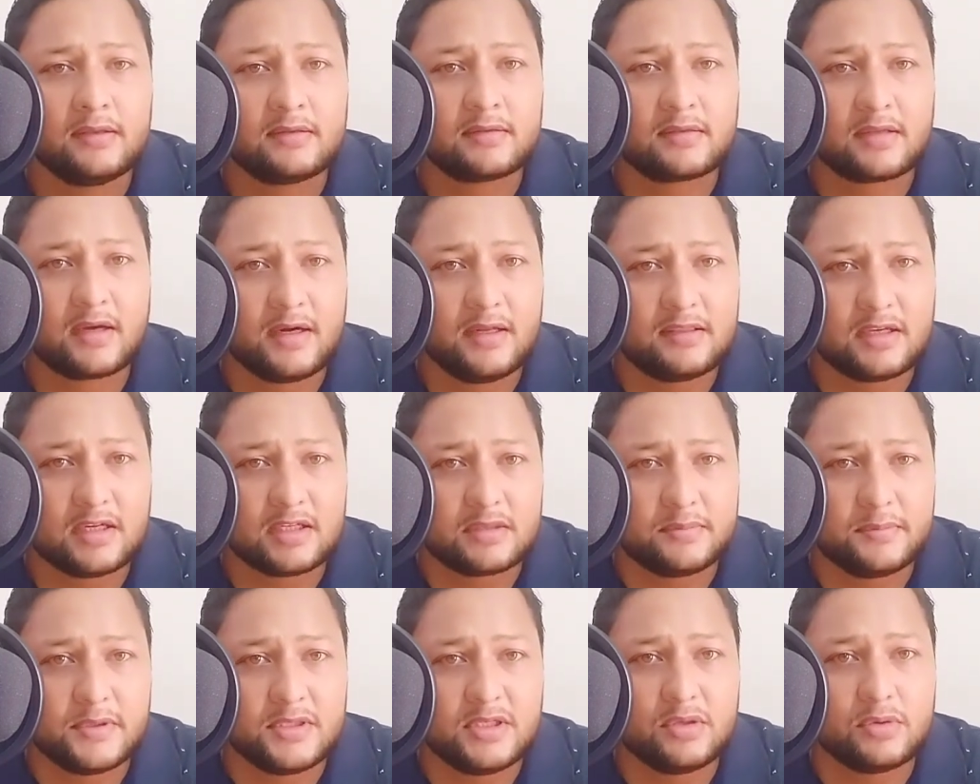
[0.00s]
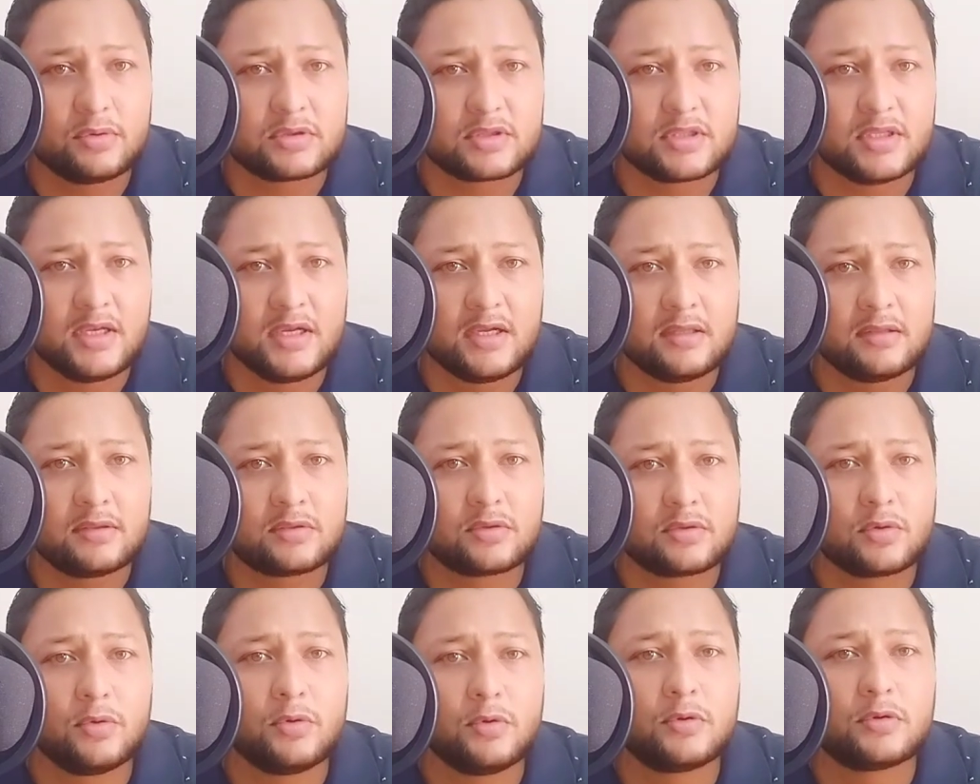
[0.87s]
साढ़े सात बजे उठते
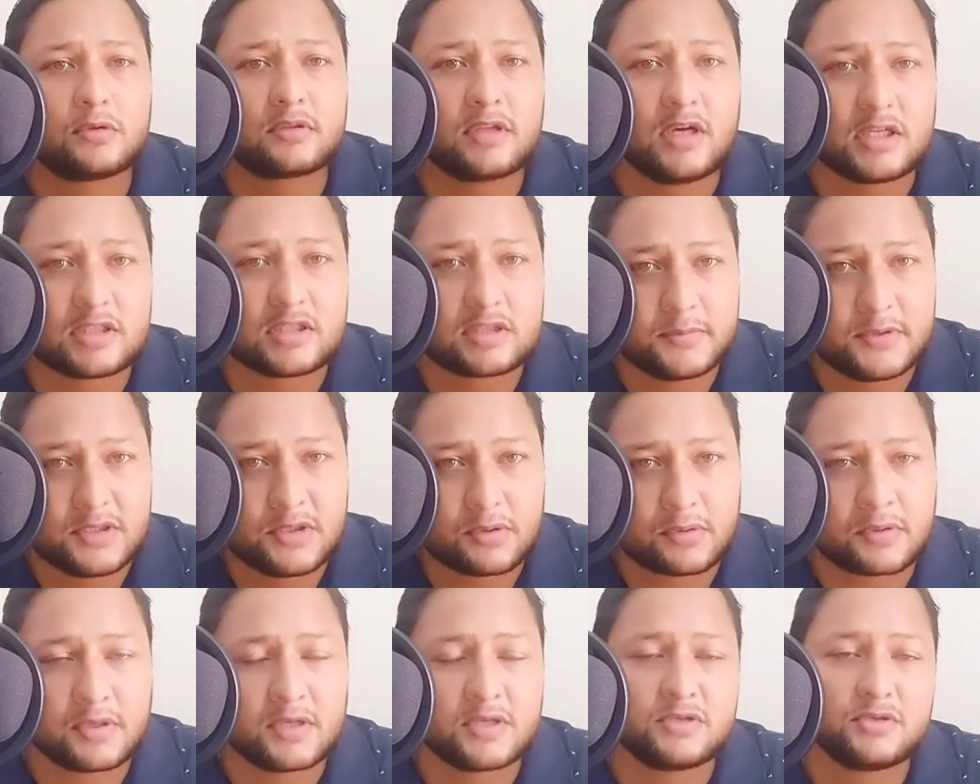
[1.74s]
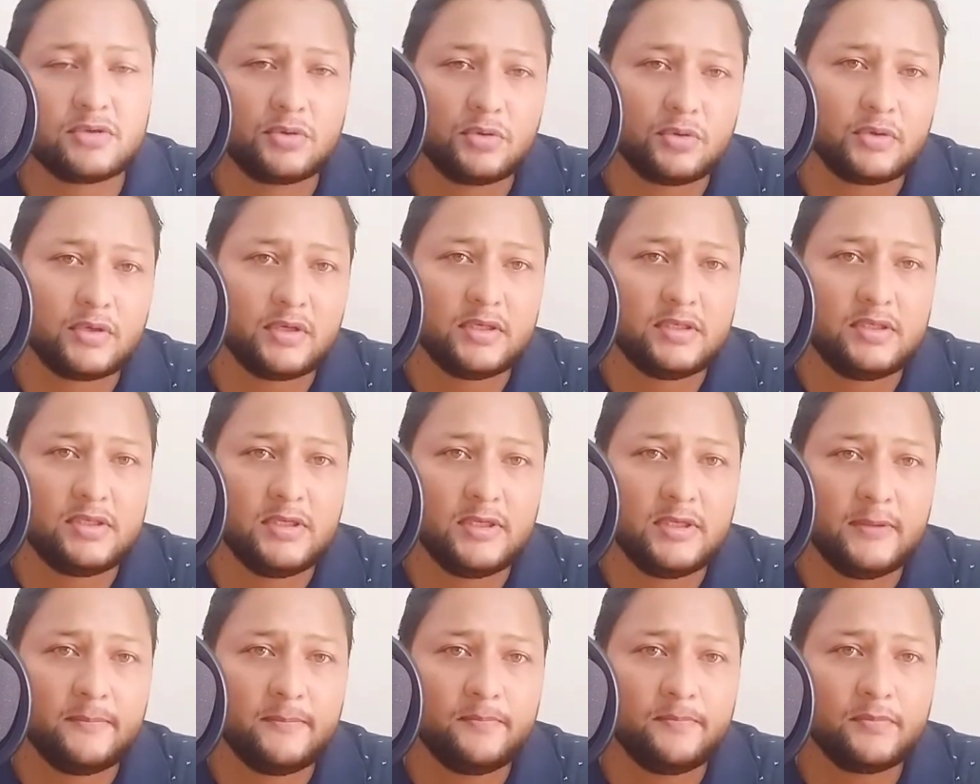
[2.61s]
हैं तो सात बजे उठना शुरू
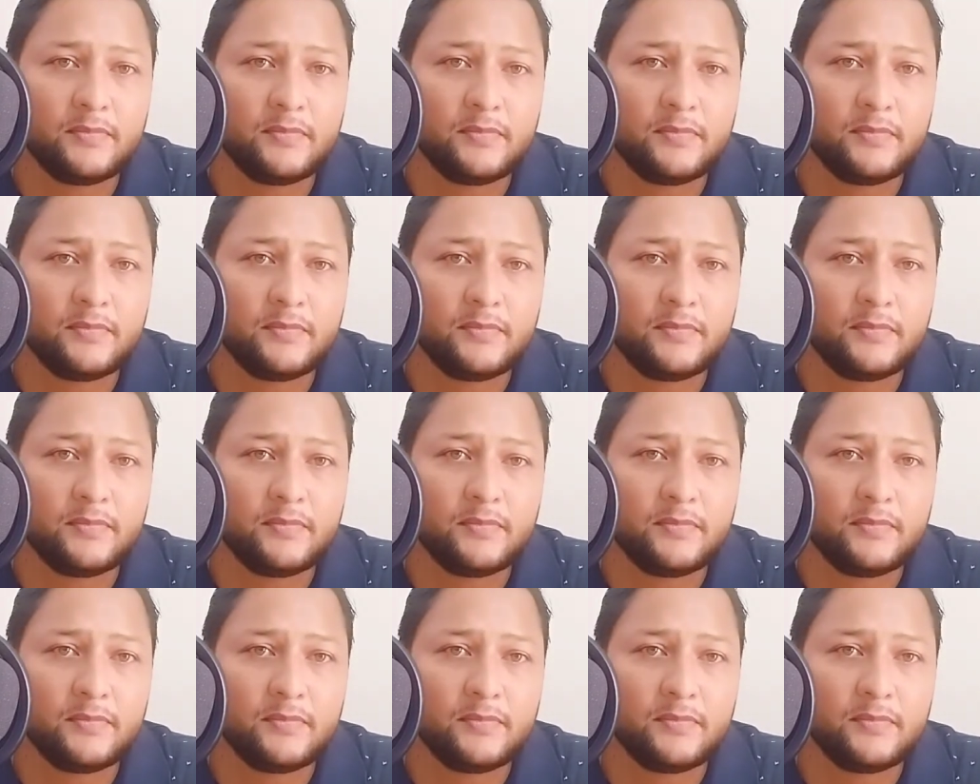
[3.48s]
कीजिए